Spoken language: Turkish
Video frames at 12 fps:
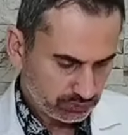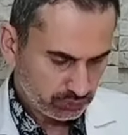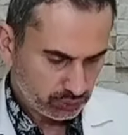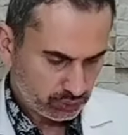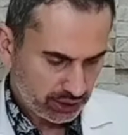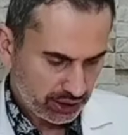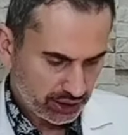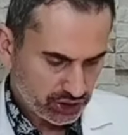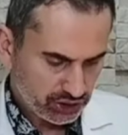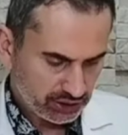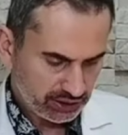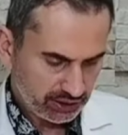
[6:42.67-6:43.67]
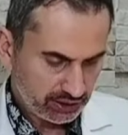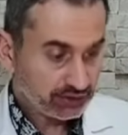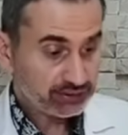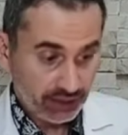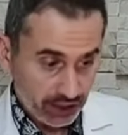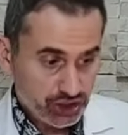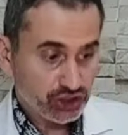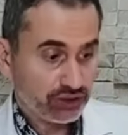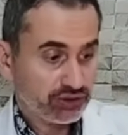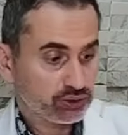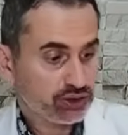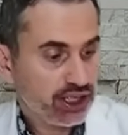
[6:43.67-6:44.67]
Bunun haricinde tarçın.
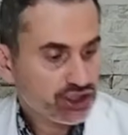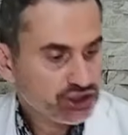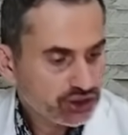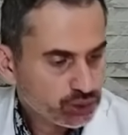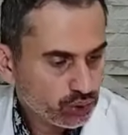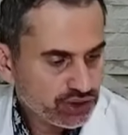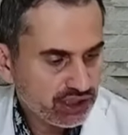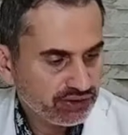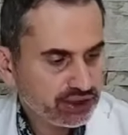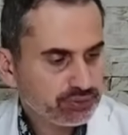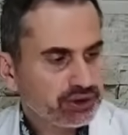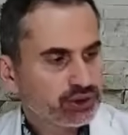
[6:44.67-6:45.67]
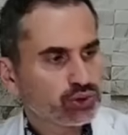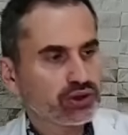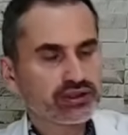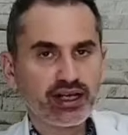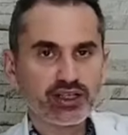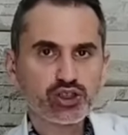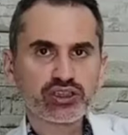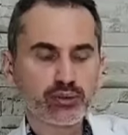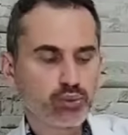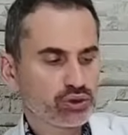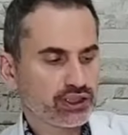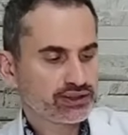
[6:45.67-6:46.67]
Evet tarçın da çok severim. Şöyle tarçın
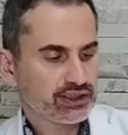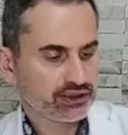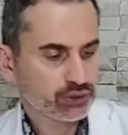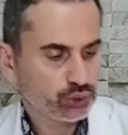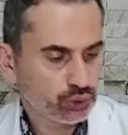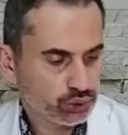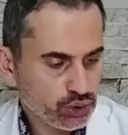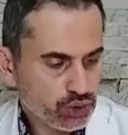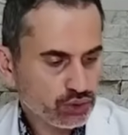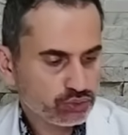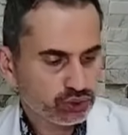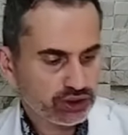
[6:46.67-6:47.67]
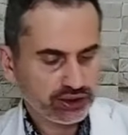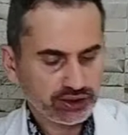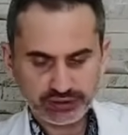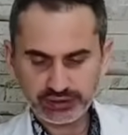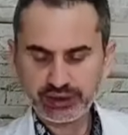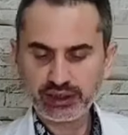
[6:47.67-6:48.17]
kabuklarını atıyoruz. Bu da